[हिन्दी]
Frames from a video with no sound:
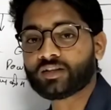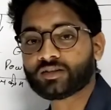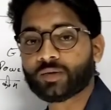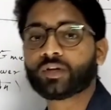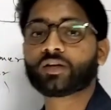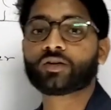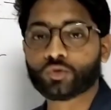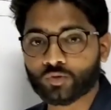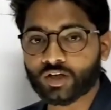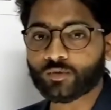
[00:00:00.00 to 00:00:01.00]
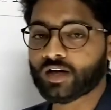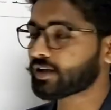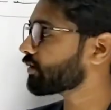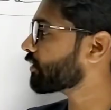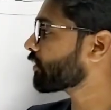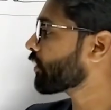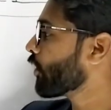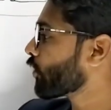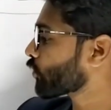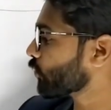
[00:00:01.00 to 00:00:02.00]
जनता पर कंट्रोल करवा रही थी
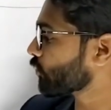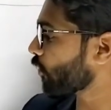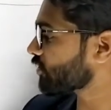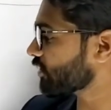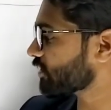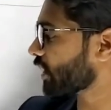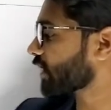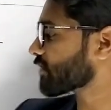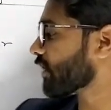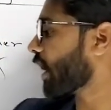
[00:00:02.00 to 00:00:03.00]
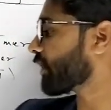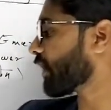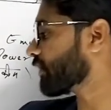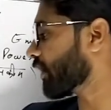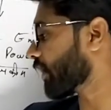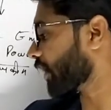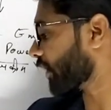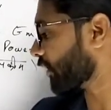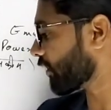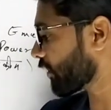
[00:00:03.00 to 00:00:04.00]
तो वो चीज़ यहाँ से हटा दिया गया
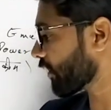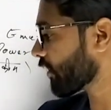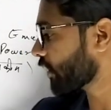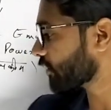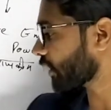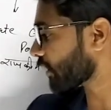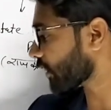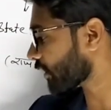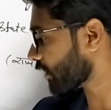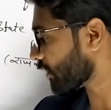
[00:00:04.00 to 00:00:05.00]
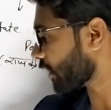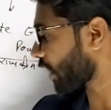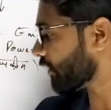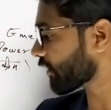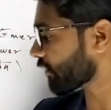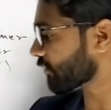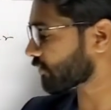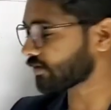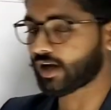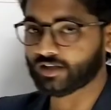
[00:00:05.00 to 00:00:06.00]
है ठीक है ध्यान रखना आर्टी
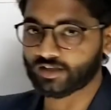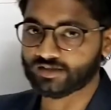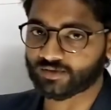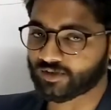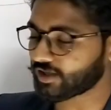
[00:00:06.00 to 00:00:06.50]
नाइनटीन